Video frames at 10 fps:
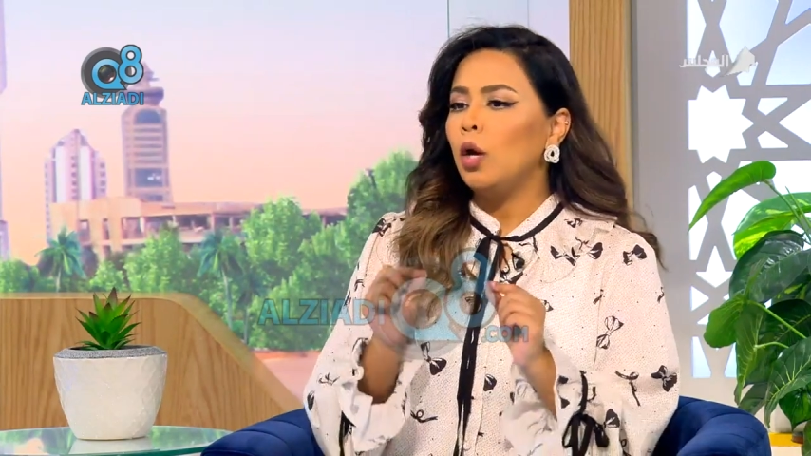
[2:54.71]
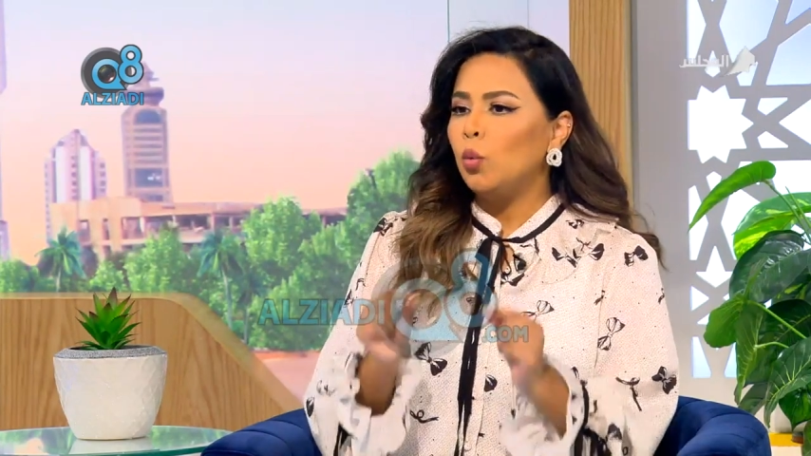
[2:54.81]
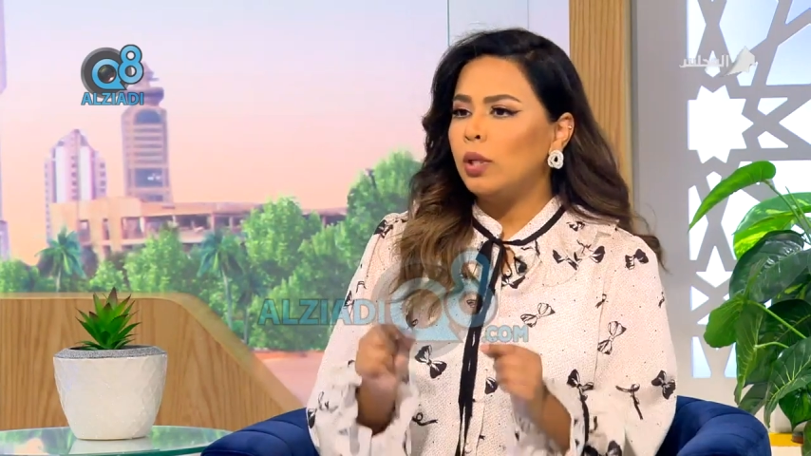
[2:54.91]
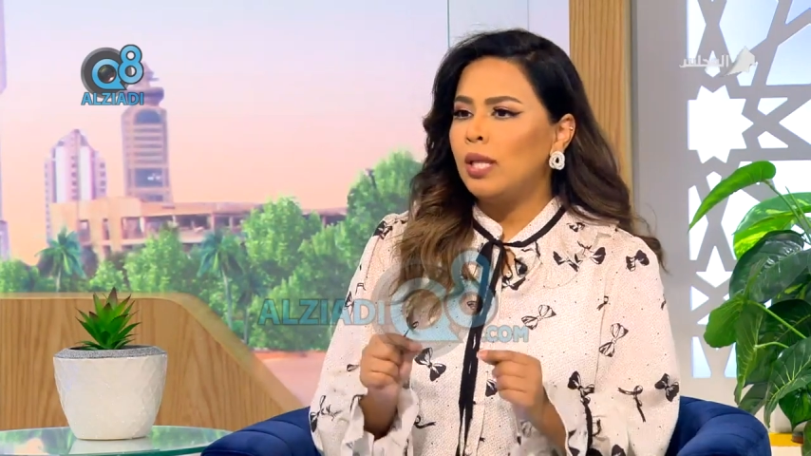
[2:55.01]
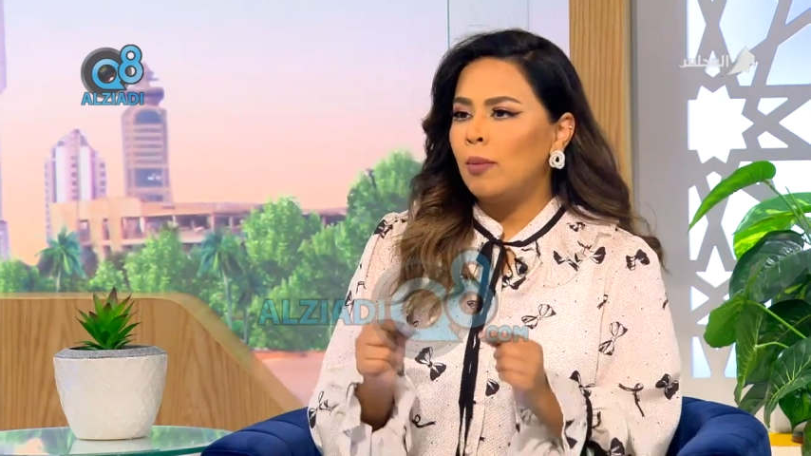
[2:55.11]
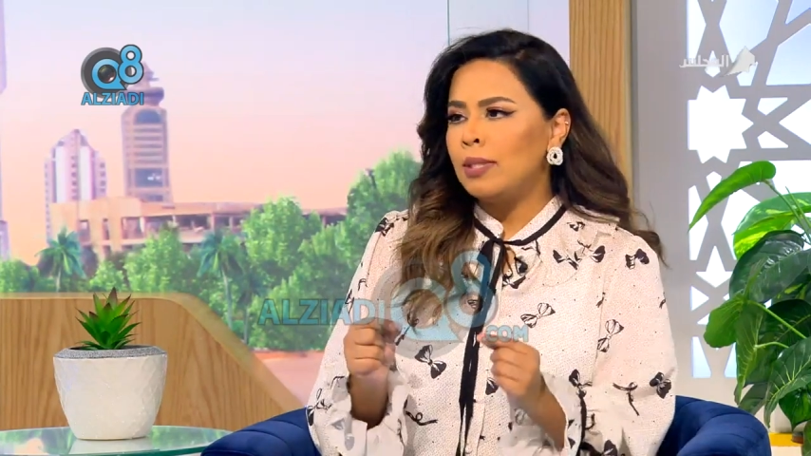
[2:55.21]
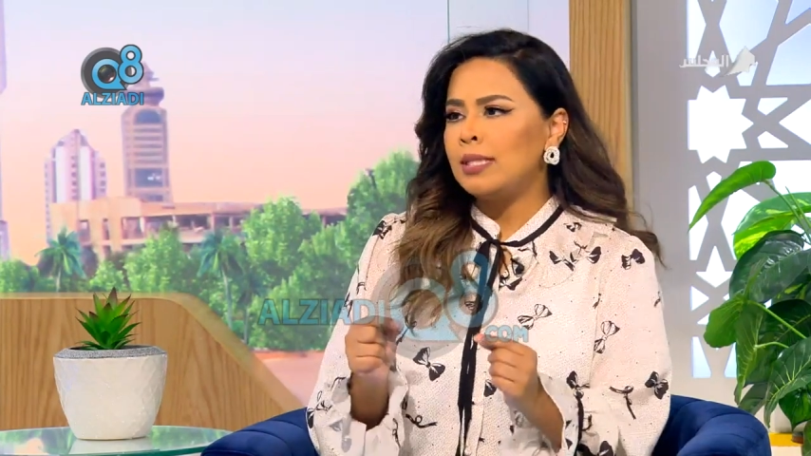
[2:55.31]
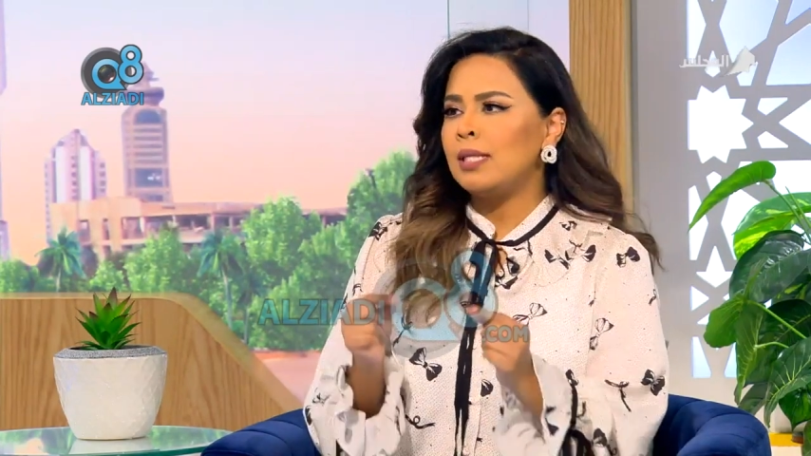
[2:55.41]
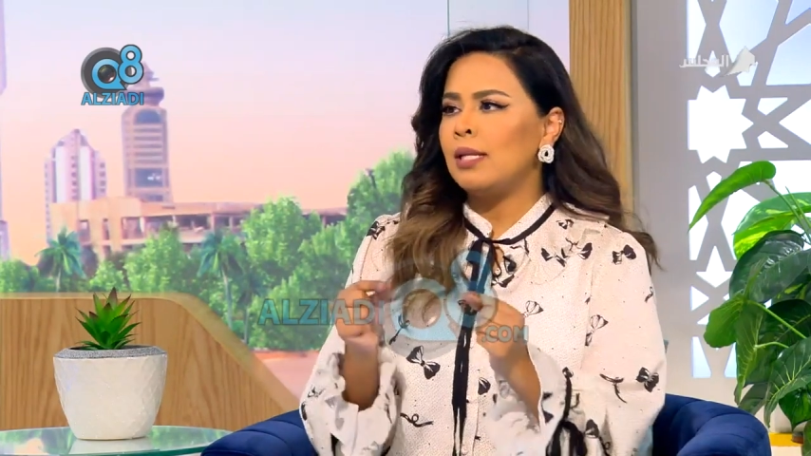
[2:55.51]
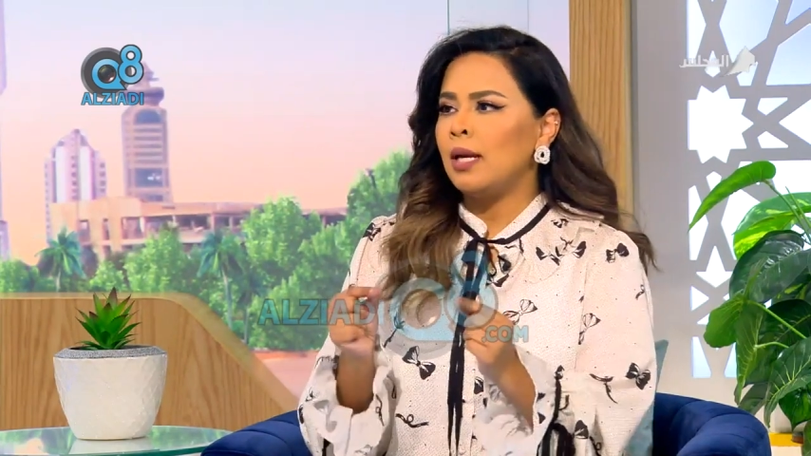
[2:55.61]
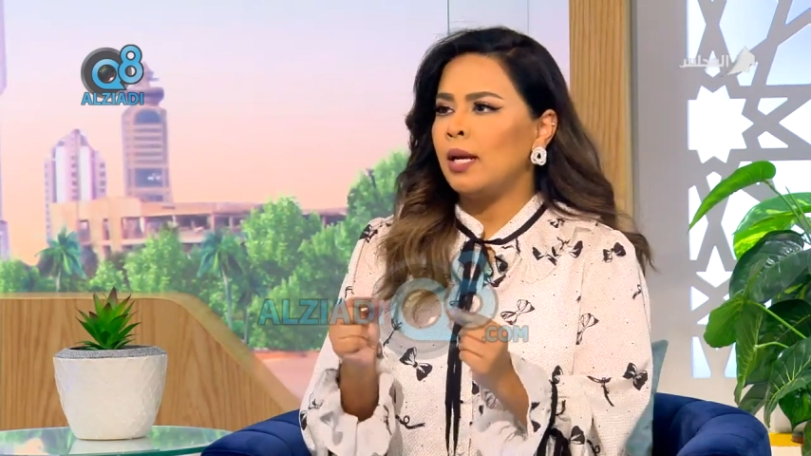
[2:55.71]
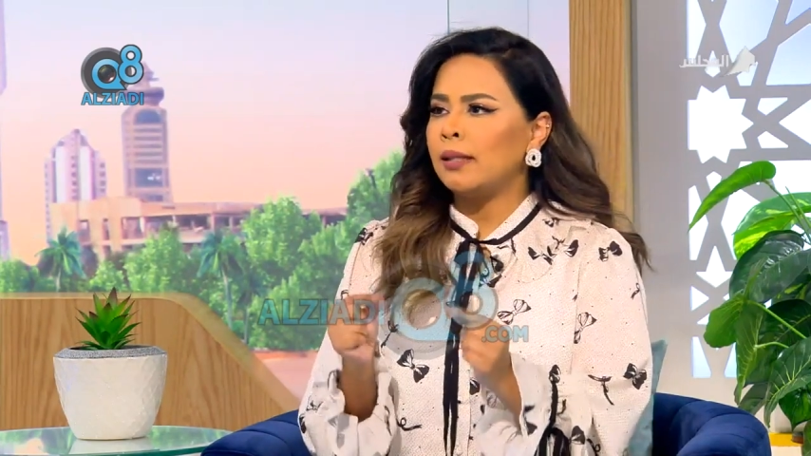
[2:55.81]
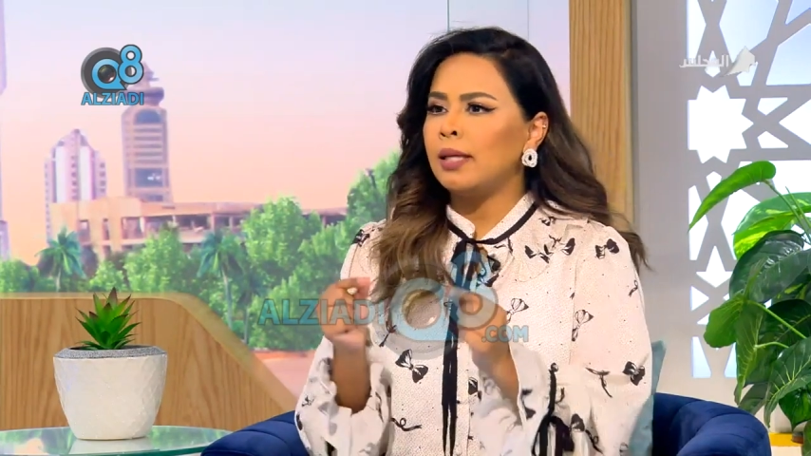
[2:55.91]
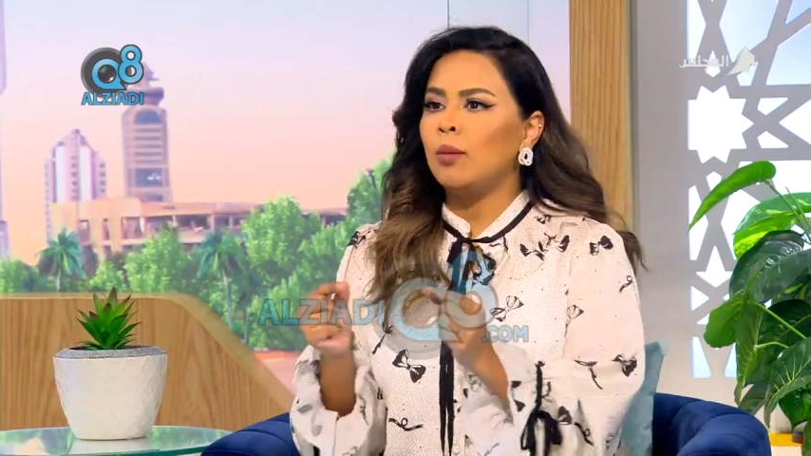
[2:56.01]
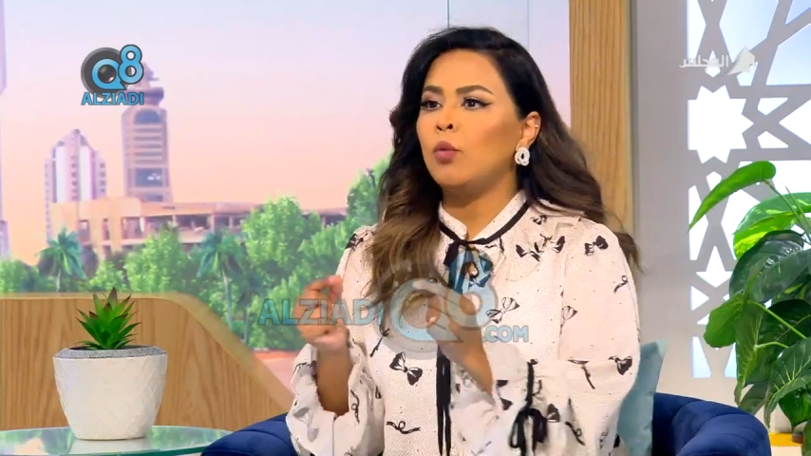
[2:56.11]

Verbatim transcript: وده بس انه يعطينا